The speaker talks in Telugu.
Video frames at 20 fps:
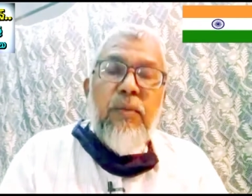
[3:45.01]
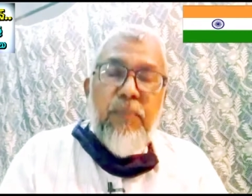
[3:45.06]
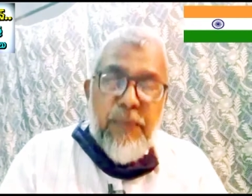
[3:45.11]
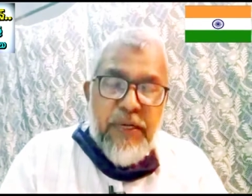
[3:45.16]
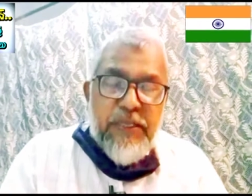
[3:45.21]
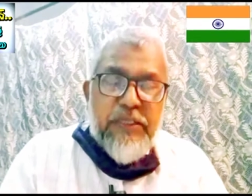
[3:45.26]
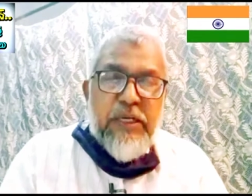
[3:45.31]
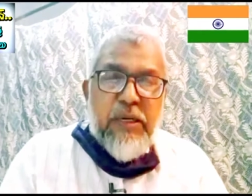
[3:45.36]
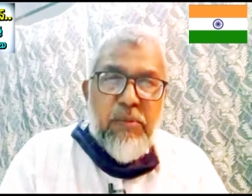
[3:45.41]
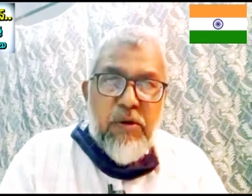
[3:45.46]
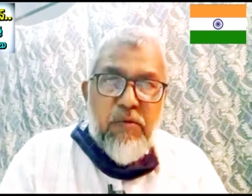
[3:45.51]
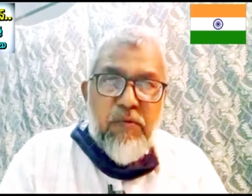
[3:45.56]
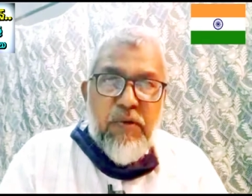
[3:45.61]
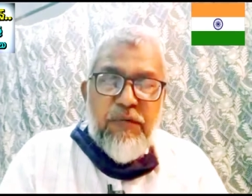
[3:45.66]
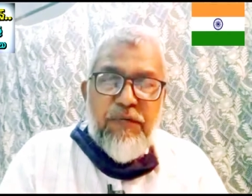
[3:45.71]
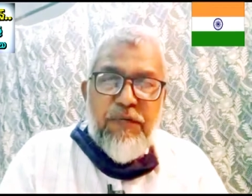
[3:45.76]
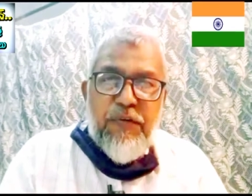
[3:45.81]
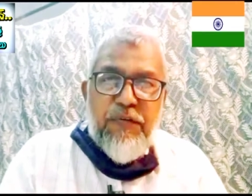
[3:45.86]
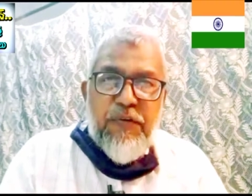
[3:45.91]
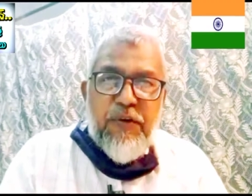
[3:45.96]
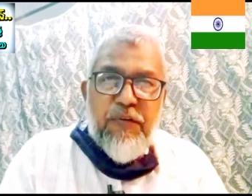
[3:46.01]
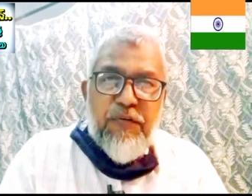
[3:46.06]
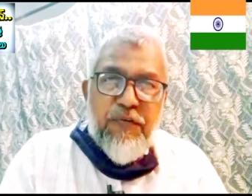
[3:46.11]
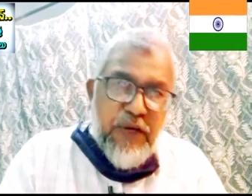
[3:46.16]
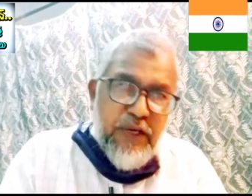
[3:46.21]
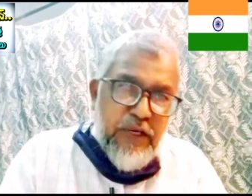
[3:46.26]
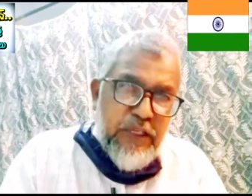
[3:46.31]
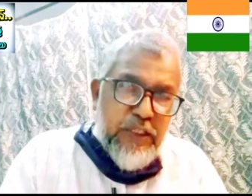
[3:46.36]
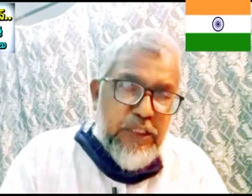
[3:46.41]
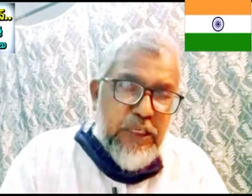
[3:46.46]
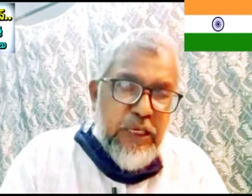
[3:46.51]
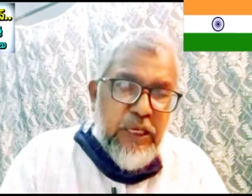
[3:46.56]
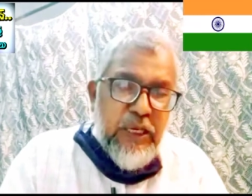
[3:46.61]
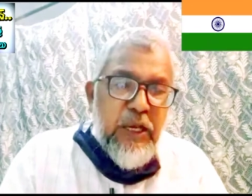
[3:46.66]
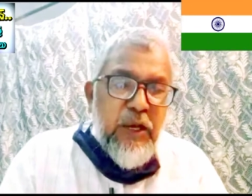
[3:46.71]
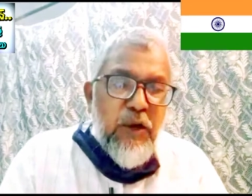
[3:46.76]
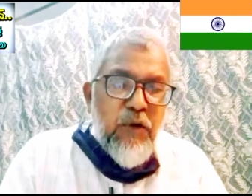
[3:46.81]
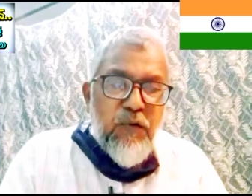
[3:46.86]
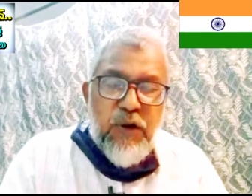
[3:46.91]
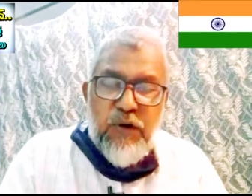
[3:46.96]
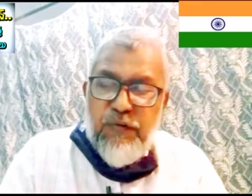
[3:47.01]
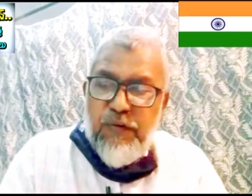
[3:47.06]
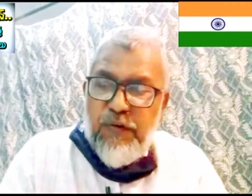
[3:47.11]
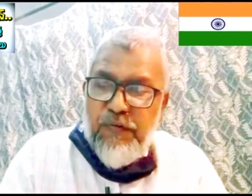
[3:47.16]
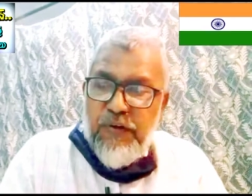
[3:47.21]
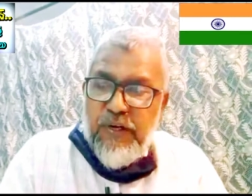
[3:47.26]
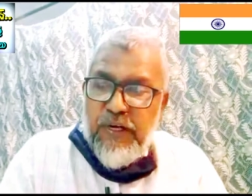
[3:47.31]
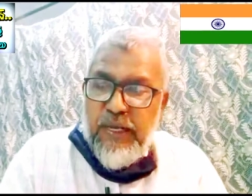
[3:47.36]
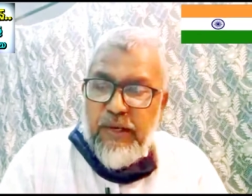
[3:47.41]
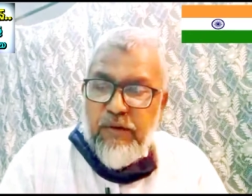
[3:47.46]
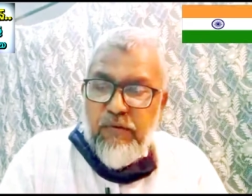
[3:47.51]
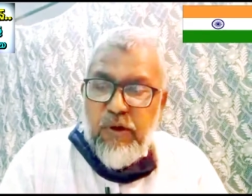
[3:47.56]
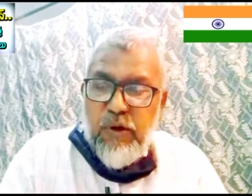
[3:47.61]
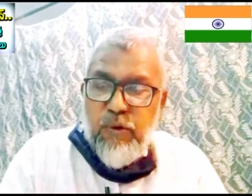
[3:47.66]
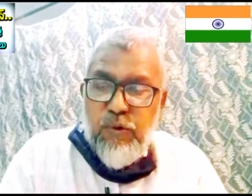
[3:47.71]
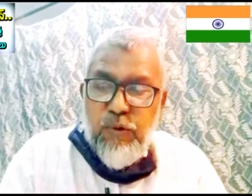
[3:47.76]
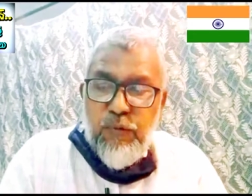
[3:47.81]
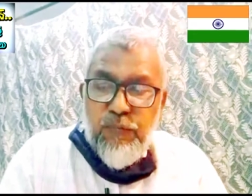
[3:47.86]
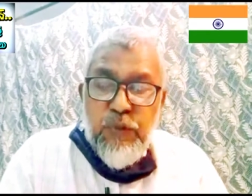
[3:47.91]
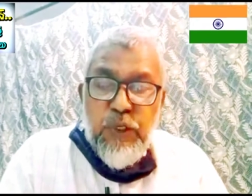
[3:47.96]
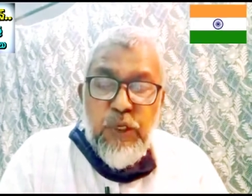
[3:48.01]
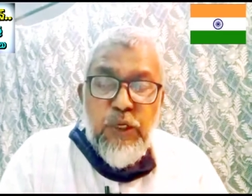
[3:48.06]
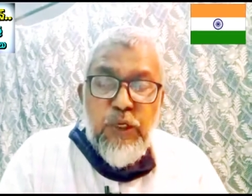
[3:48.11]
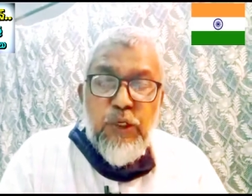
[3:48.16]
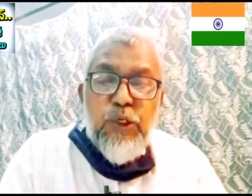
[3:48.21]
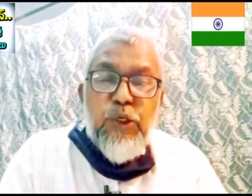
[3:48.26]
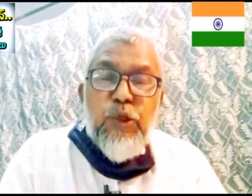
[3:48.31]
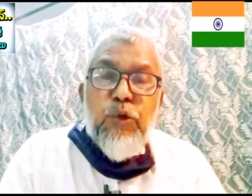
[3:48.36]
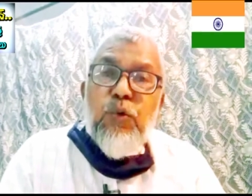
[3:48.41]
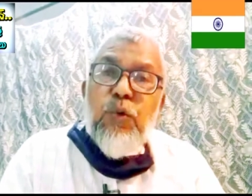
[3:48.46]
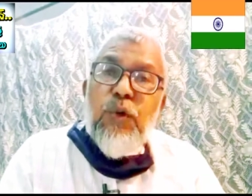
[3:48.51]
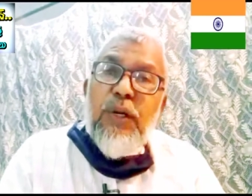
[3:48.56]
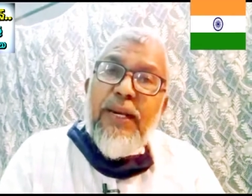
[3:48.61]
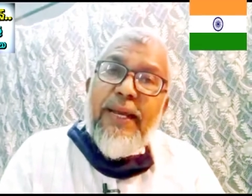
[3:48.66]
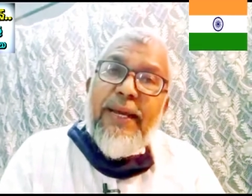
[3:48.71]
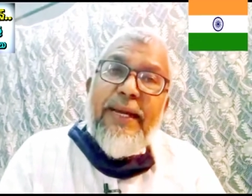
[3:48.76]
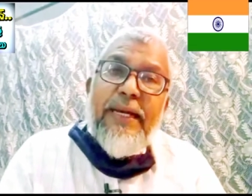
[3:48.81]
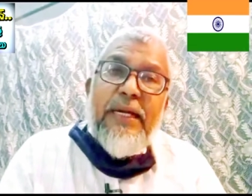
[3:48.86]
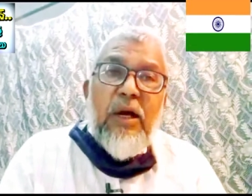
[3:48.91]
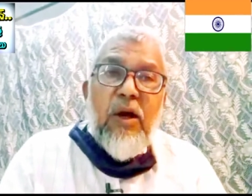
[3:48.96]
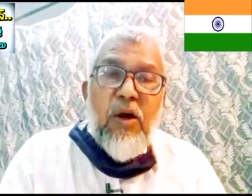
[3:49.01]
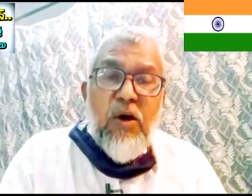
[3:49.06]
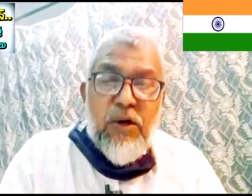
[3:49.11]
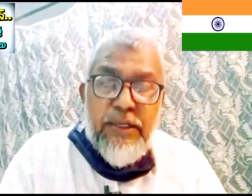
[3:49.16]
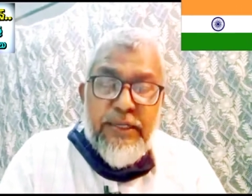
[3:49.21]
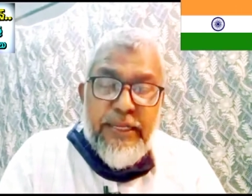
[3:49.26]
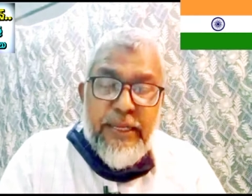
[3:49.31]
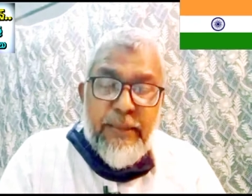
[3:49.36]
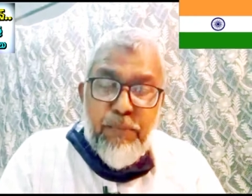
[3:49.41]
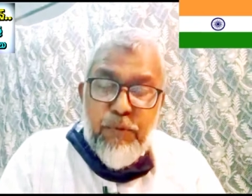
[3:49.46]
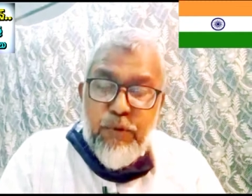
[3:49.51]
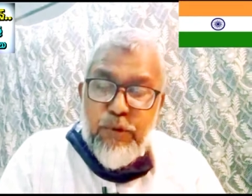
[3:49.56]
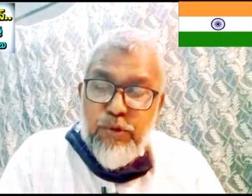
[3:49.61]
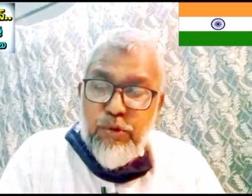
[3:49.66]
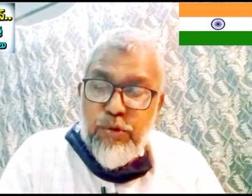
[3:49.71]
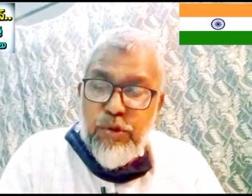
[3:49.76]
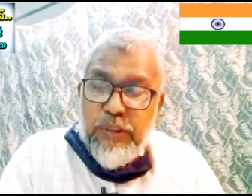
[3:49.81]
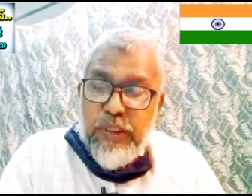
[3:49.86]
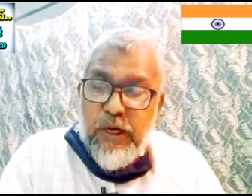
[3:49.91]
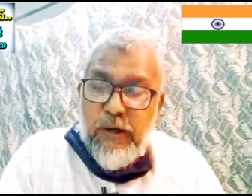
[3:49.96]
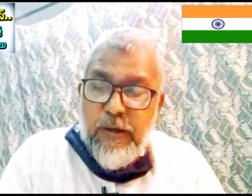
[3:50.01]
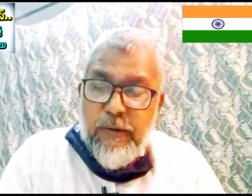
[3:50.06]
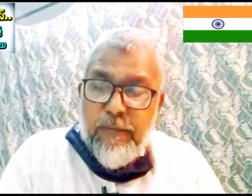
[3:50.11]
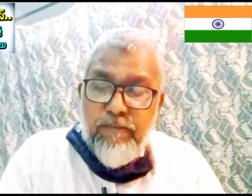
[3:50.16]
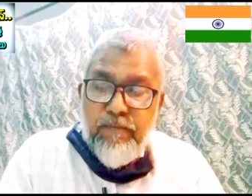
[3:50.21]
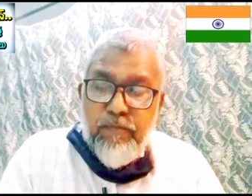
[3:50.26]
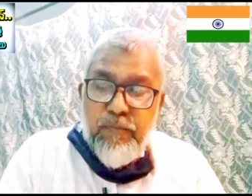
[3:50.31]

పేజ్ నెంబర్ వన్ ఫిఫ్టీ ఫైవ్ నుంచి వన్ ఫిఫ్టీ నైన్ వరకు న్యూ లైట్ ఆన్ టీపు సుల్తాన్